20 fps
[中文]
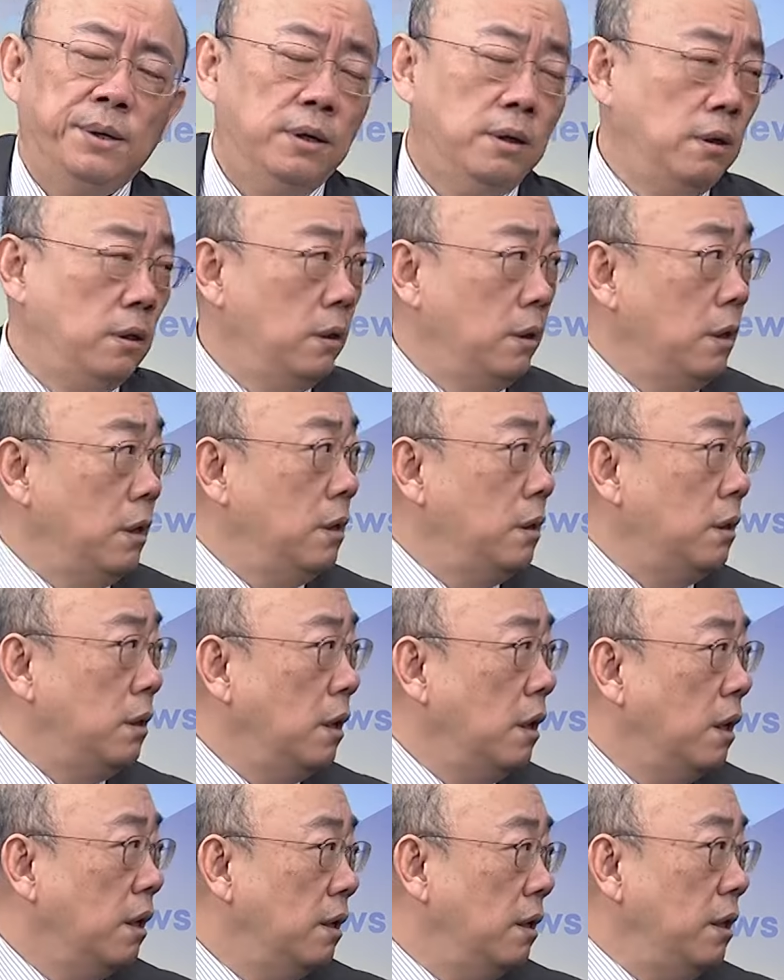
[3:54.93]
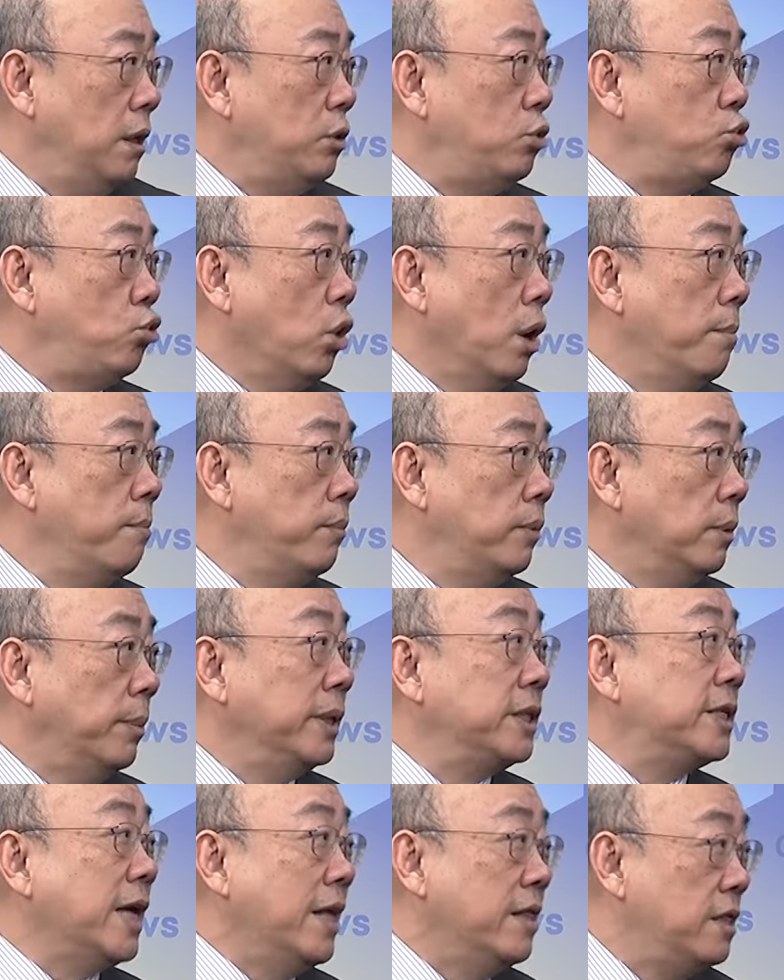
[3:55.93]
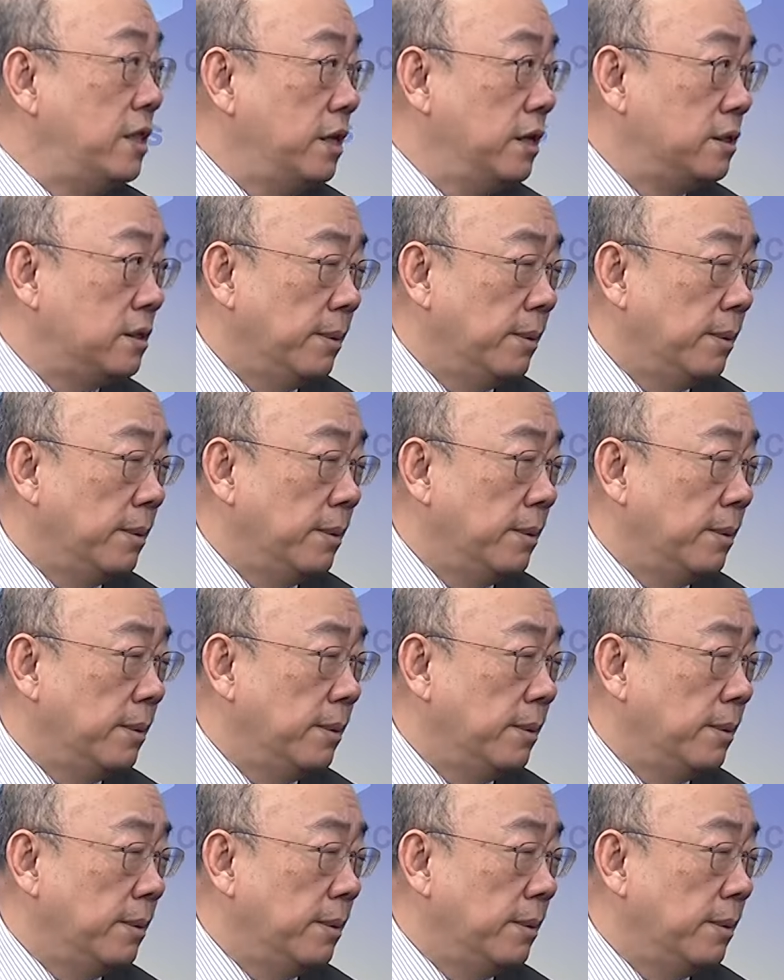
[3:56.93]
你你你你全什么暂停？